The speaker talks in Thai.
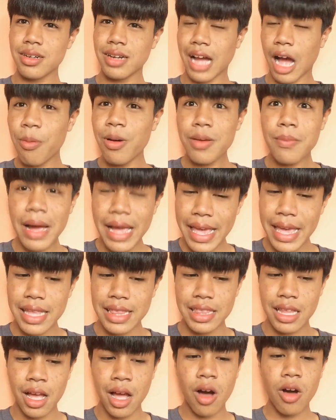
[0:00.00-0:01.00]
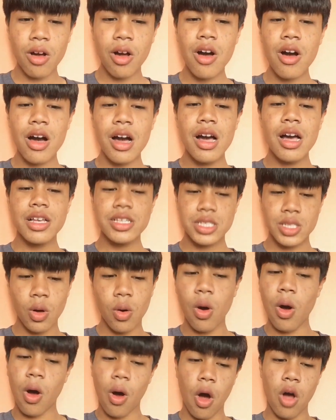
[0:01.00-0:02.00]
เขาเพิ่งมาเห็นแล้วเขาก็ส่
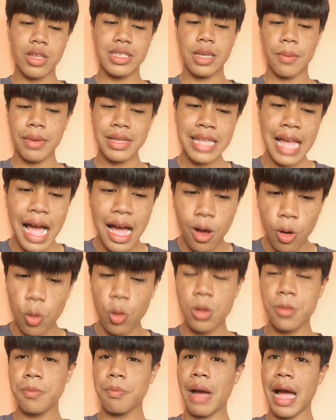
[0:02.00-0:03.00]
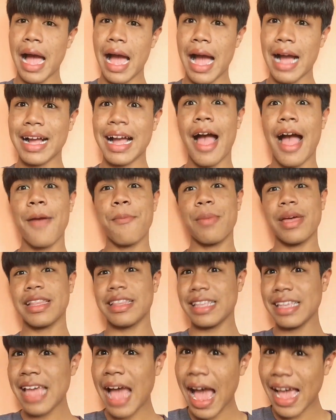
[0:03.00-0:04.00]
งของสัมมนาคุณมากลายเป็น
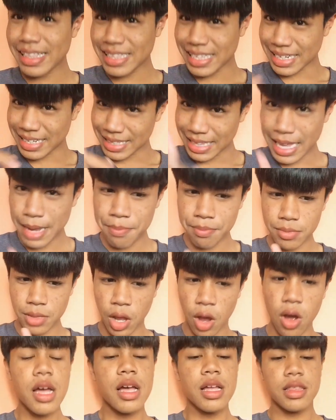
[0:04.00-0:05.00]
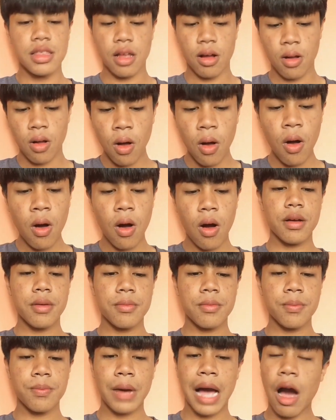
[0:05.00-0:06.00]
นิยายหนึ่งเล่มเนาะแล้วก็
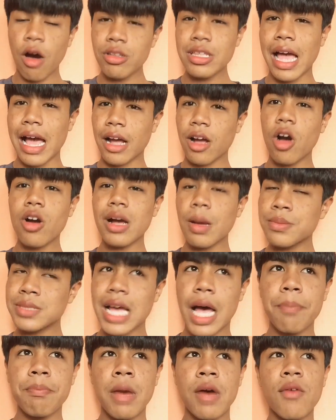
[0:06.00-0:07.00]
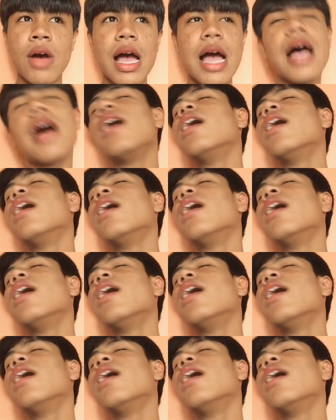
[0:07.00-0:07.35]
เขาเนี่ยก็กำชับมาว่า